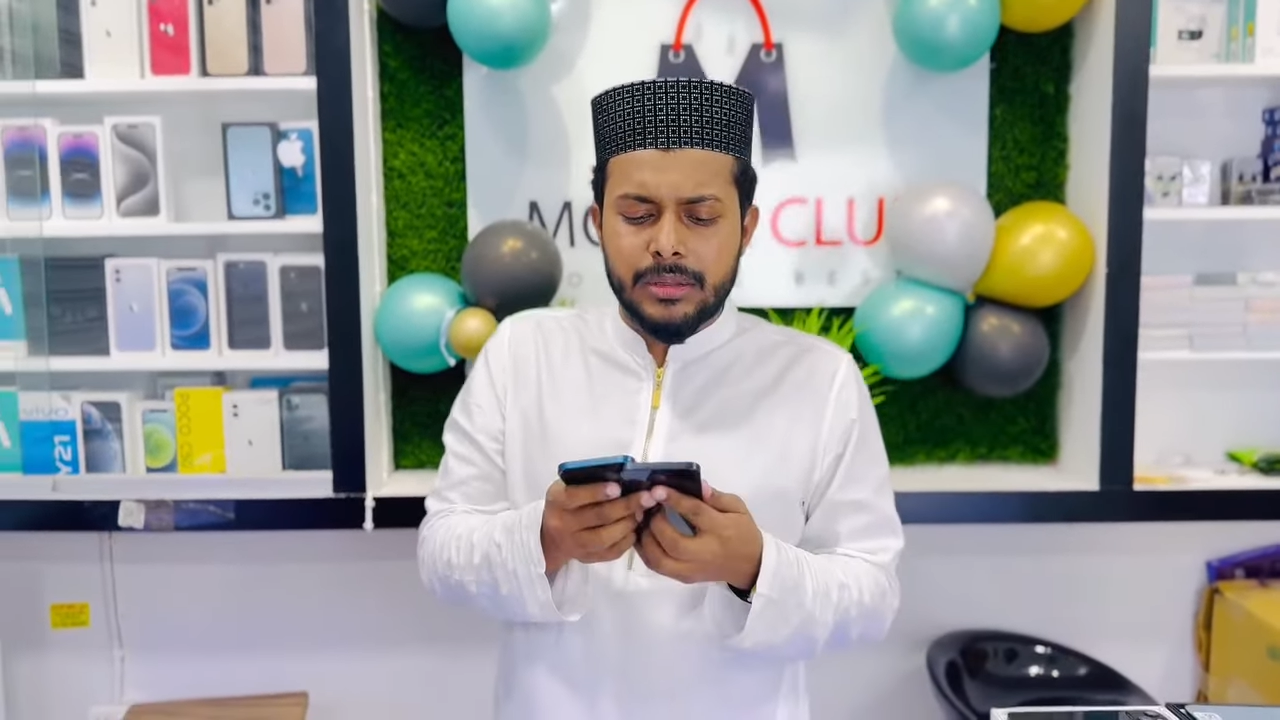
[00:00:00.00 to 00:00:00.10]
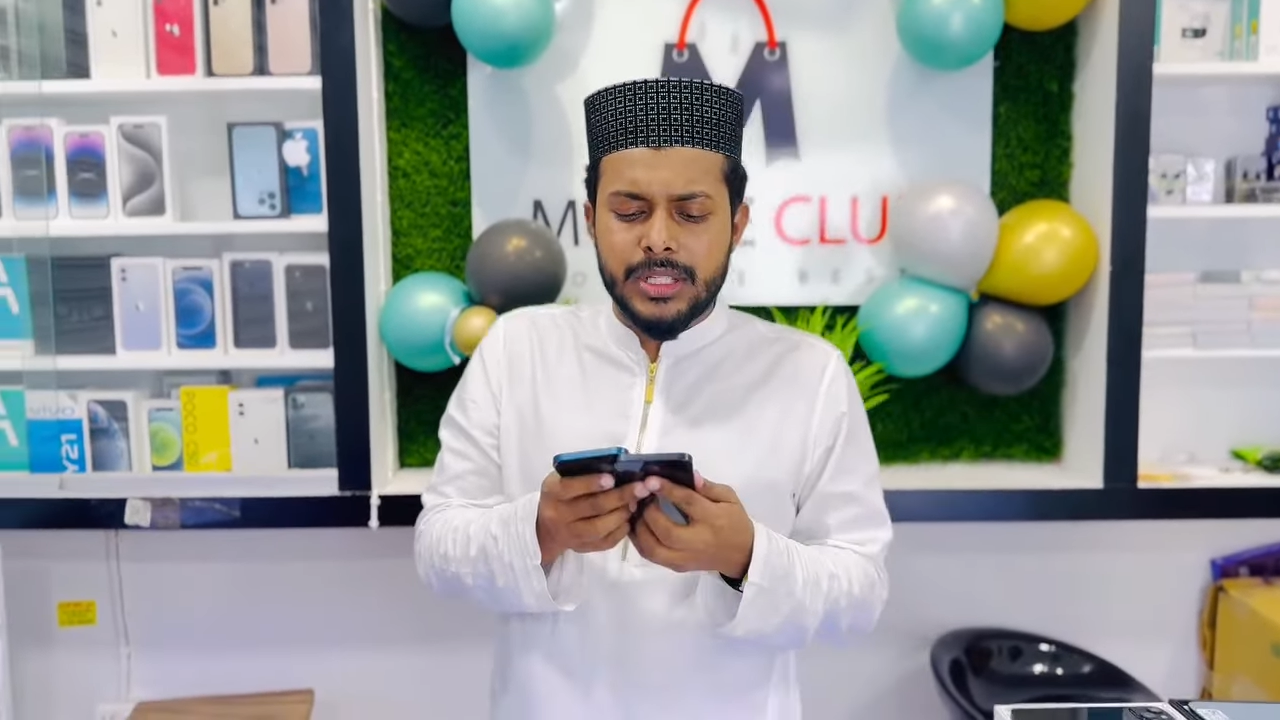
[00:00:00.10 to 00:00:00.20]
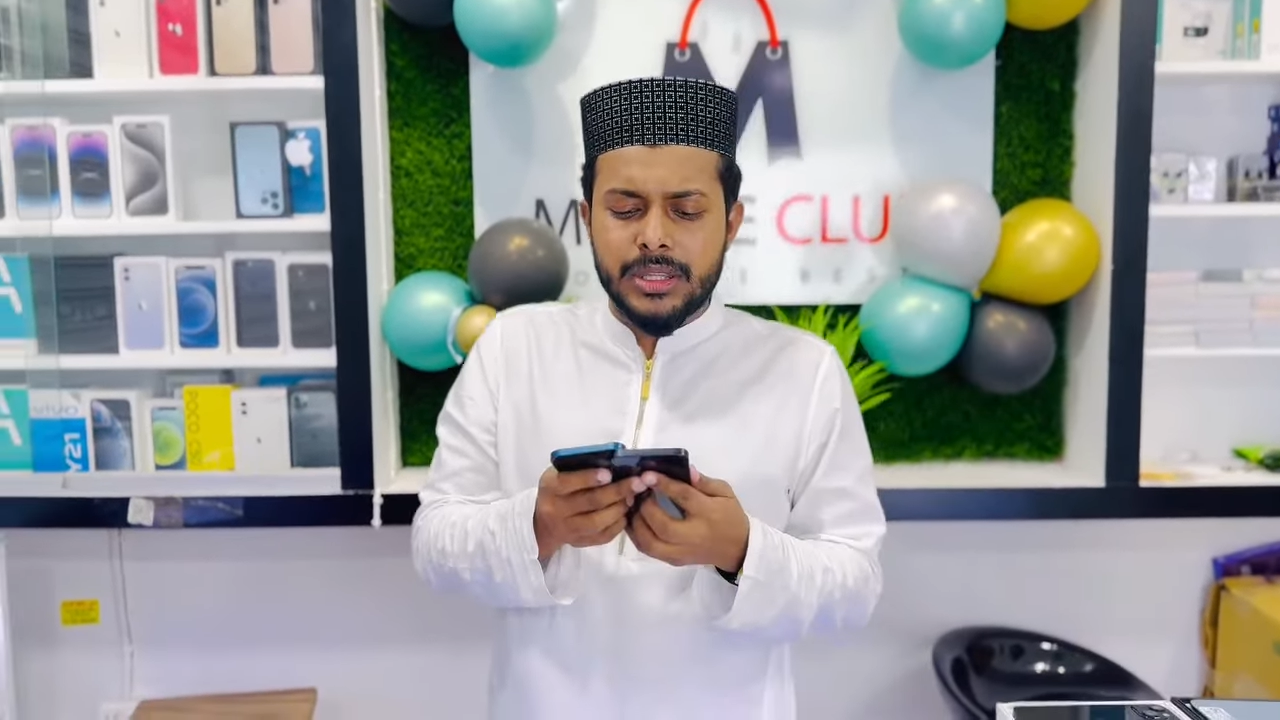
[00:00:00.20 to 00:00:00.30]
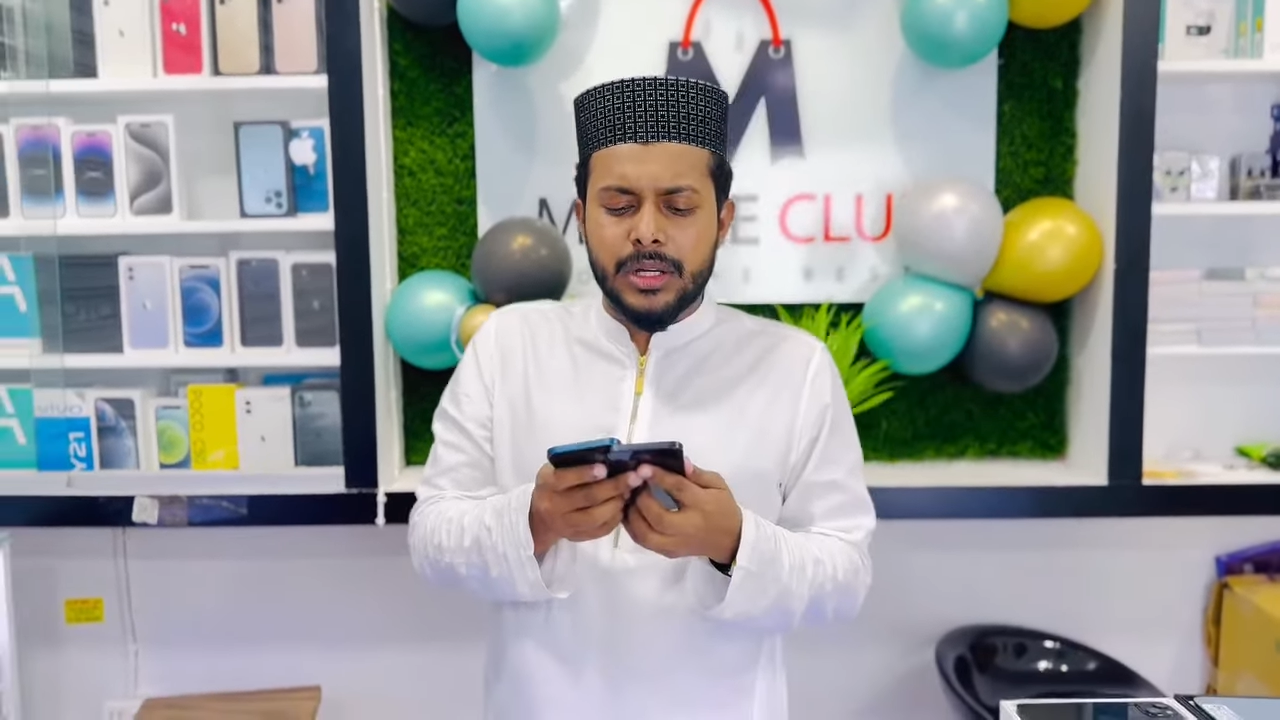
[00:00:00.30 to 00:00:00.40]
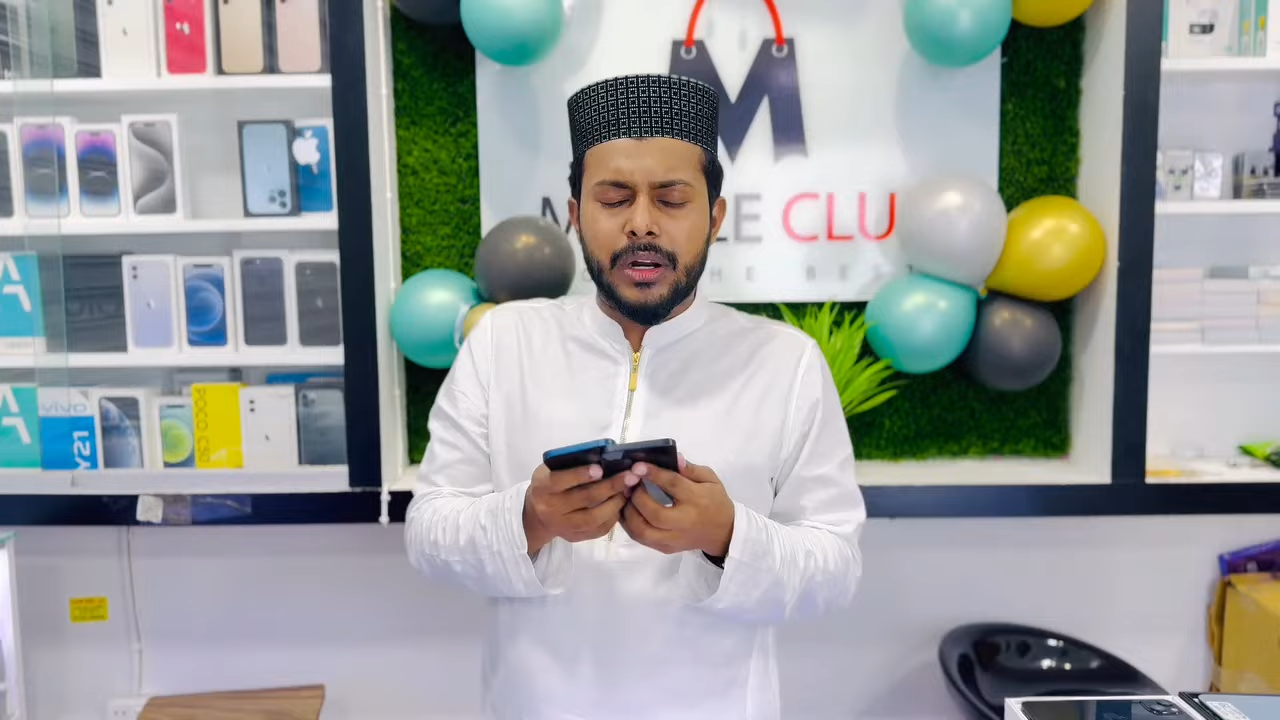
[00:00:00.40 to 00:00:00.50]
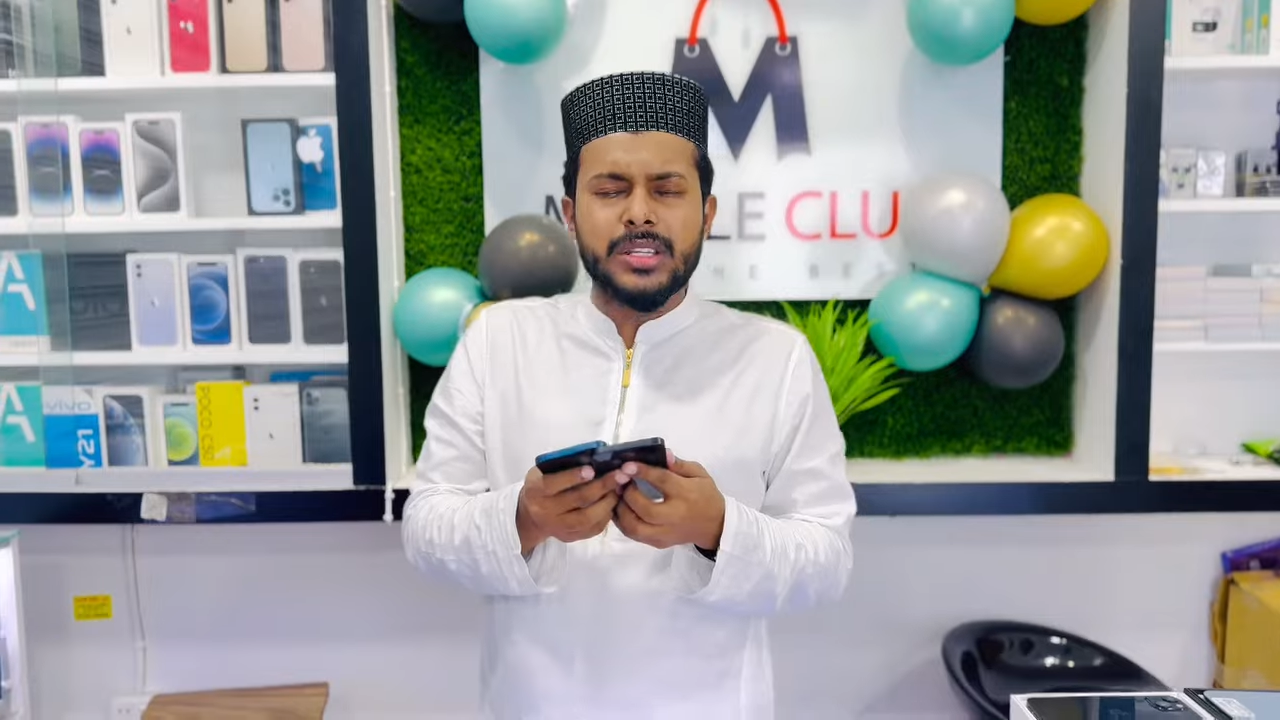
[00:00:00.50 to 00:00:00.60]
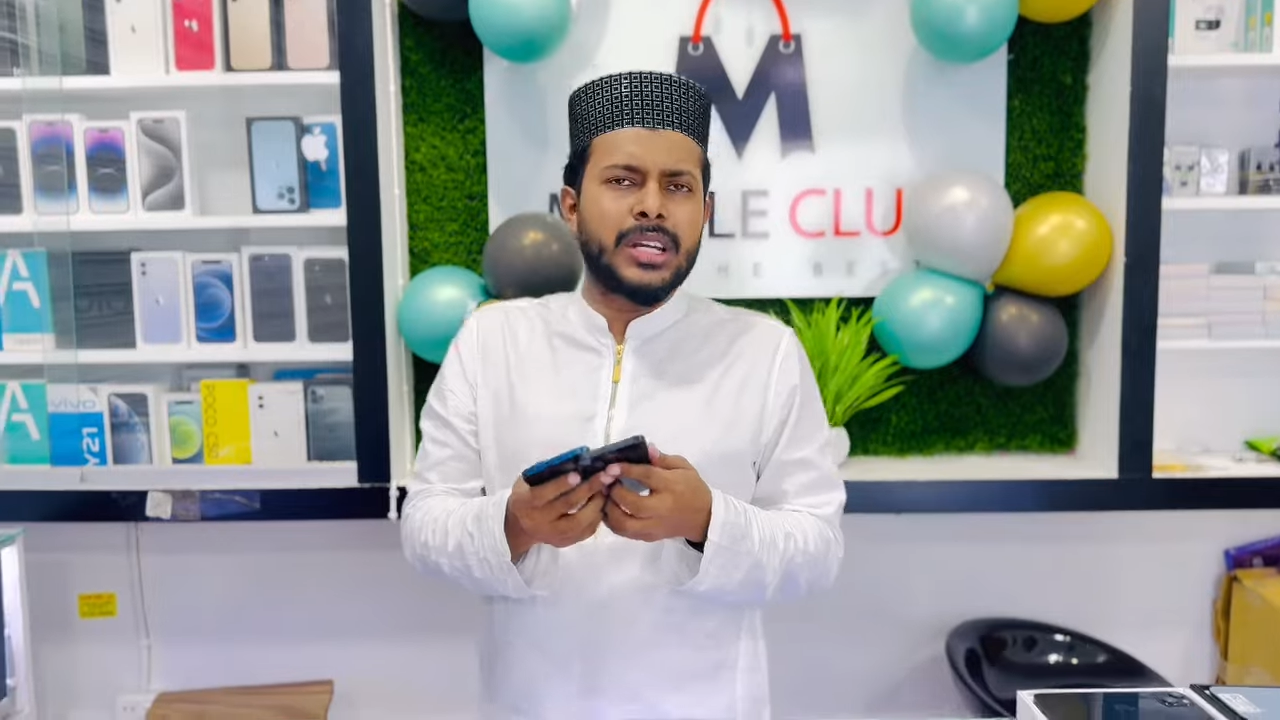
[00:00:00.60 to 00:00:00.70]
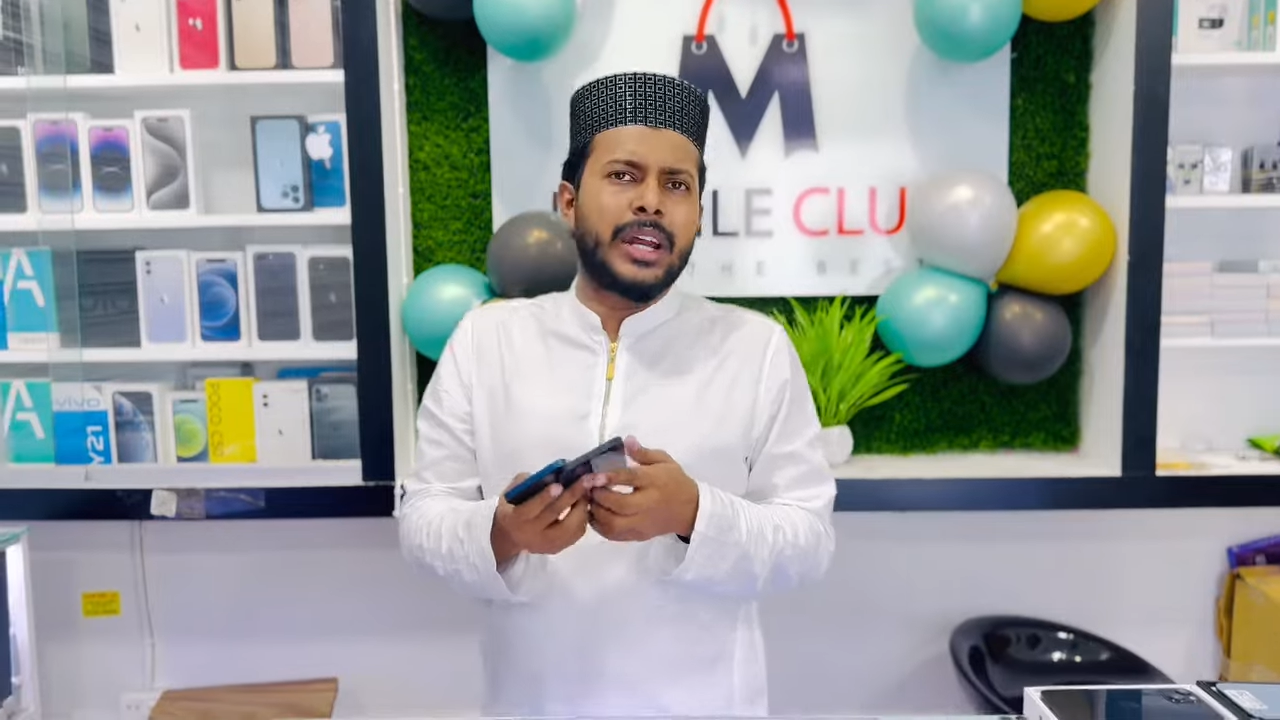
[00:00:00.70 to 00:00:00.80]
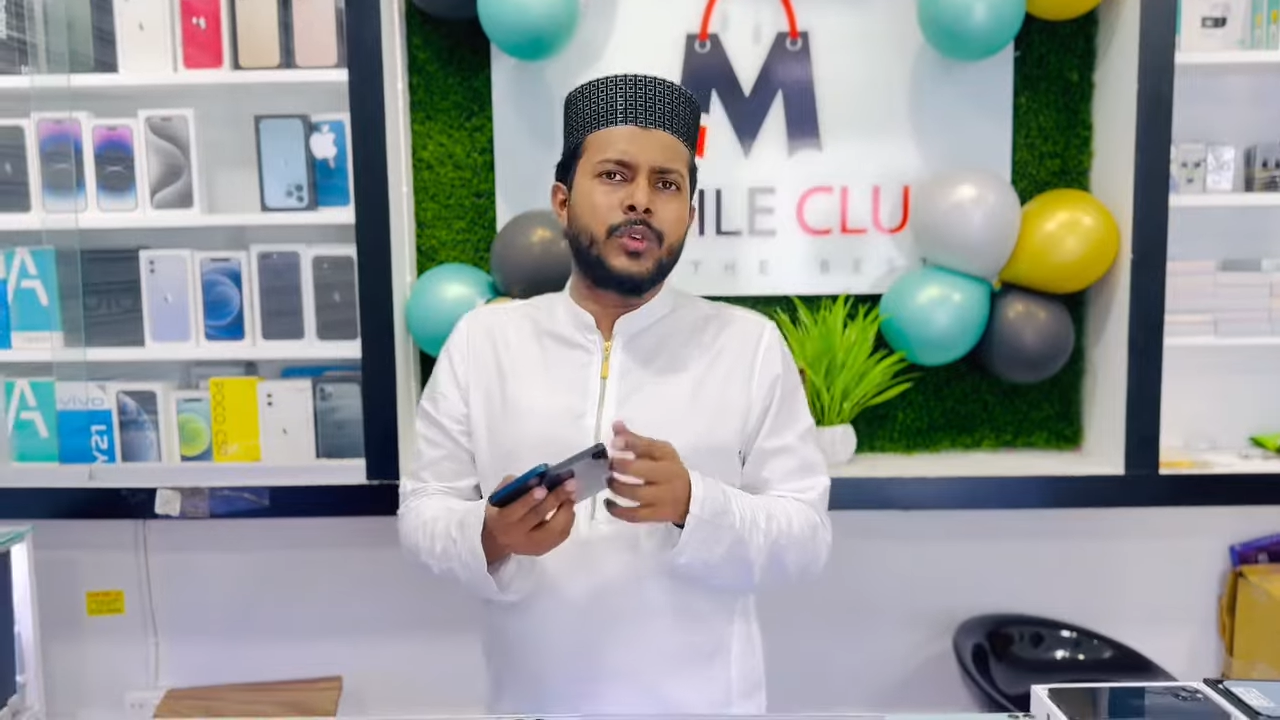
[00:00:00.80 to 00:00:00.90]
চিন্তা করেন যে না